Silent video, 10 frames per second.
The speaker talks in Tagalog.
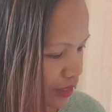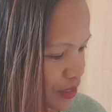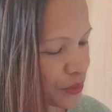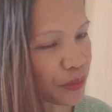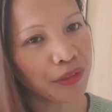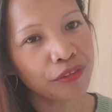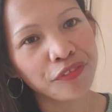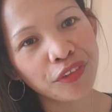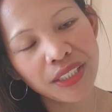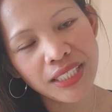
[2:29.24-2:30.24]
So
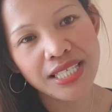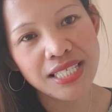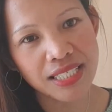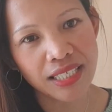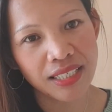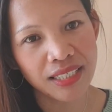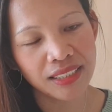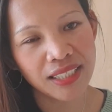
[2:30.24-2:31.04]
for this uh,